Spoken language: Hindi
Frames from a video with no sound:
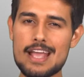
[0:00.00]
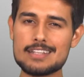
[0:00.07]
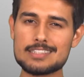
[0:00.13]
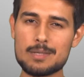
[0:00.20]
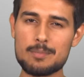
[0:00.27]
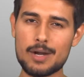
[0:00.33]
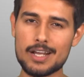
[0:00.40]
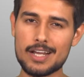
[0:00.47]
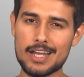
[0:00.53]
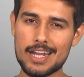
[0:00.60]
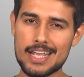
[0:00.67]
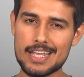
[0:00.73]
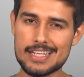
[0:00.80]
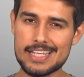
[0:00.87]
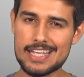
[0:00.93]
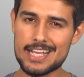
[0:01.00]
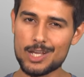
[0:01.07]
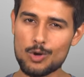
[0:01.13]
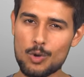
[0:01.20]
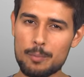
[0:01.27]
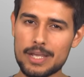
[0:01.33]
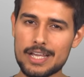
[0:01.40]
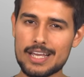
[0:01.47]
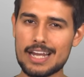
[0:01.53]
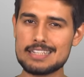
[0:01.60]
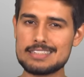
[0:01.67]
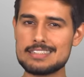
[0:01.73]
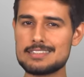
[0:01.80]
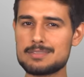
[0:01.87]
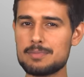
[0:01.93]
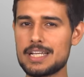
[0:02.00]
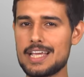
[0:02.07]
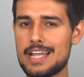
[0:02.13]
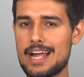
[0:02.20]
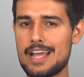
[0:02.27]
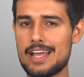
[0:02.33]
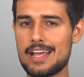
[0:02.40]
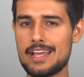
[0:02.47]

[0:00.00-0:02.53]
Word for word: एक से बढ़कर एक इकोनॉमिक क्राइसिस में गिराया